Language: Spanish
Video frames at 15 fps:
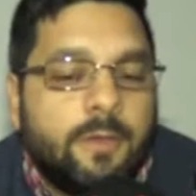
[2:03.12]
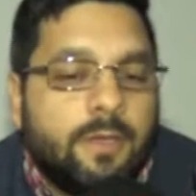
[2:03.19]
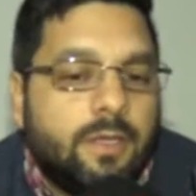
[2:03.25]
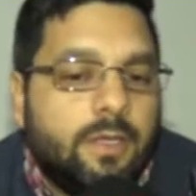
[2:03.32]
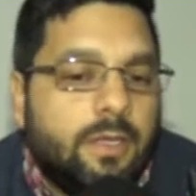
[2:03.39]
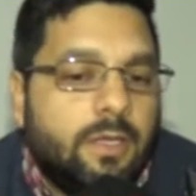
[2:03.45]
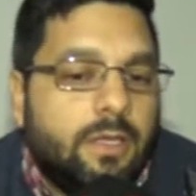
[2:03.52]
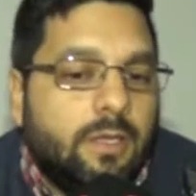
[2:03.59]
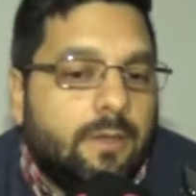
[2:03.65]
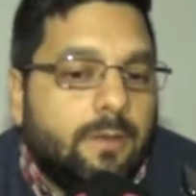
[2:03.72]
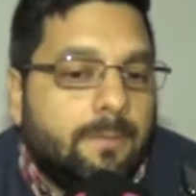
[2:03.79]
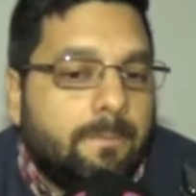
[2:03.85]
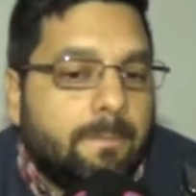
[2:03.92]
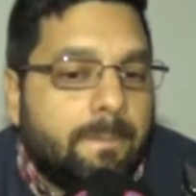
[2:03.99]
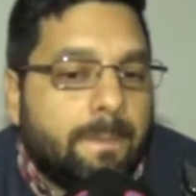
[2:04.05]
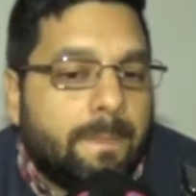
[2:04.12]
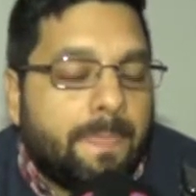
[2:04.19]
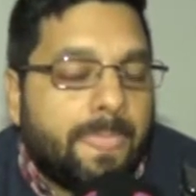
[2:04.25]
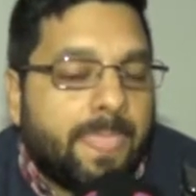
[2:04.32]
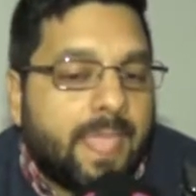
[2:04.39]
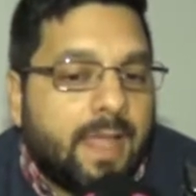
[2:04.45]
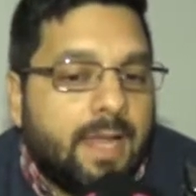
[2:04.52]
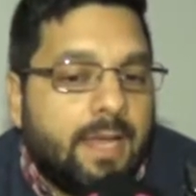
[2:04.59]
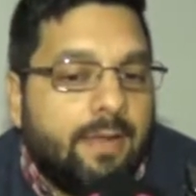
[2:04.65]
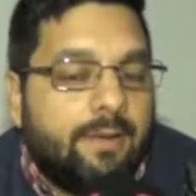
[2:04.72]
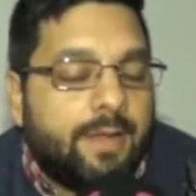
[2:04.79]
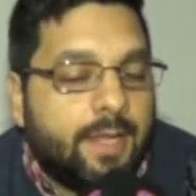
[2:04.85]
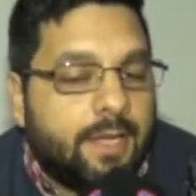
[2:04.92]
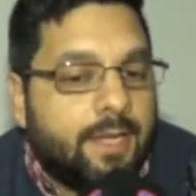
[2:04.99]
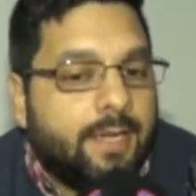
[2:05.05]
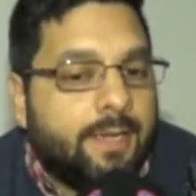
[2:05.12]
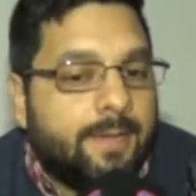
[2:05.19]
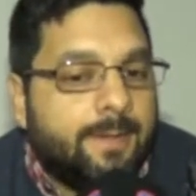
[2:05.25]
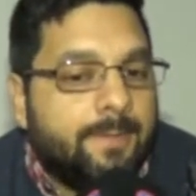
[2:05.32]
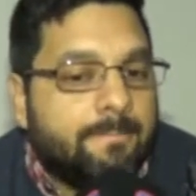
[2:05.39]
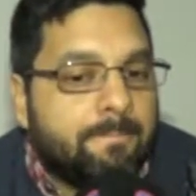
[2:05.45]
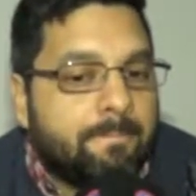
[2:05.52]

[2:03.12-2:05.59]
y la verdad que